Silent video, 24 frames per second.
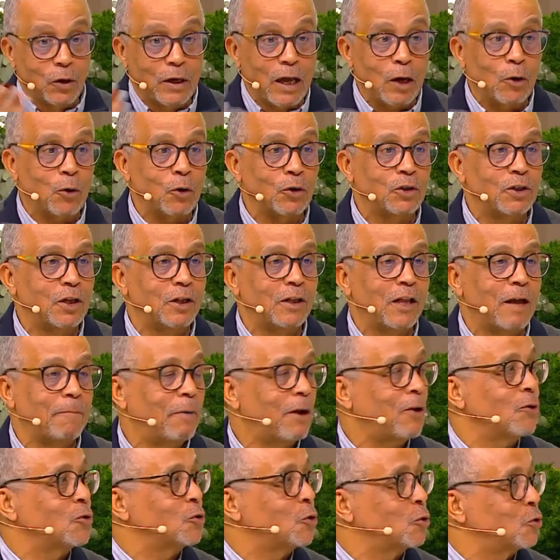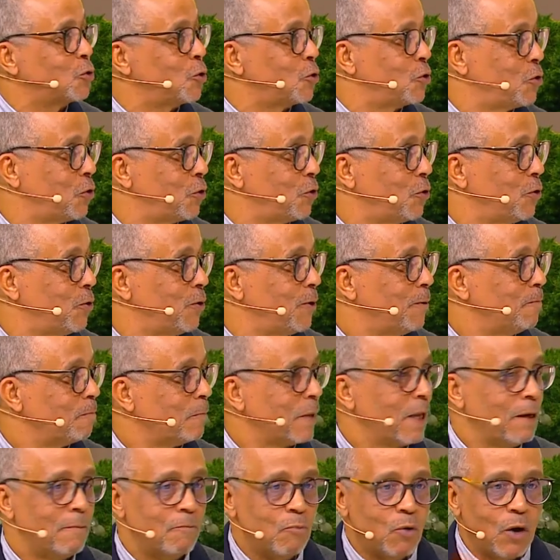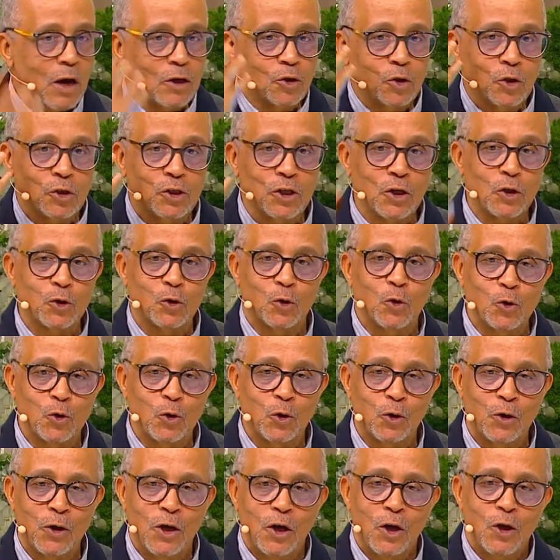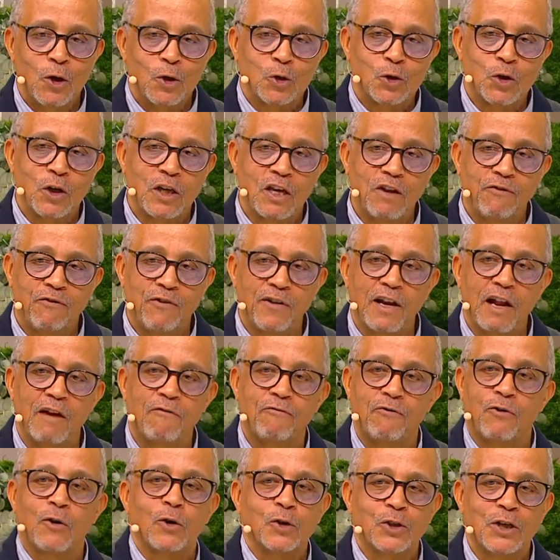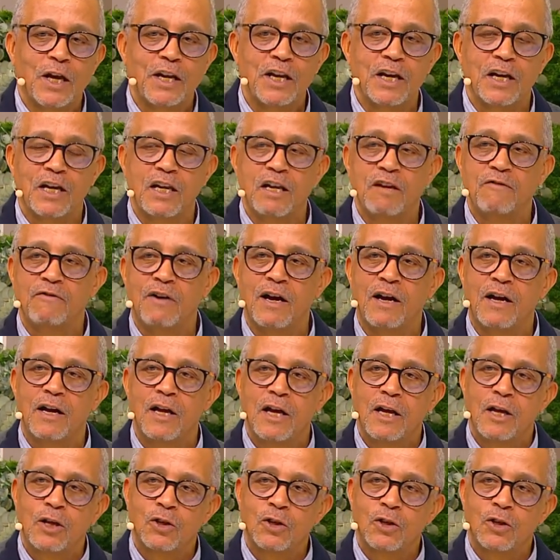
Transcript: quel côté de la balance on se situe. Moi, je cherche toujours ce qui fait la force d'un écrivain,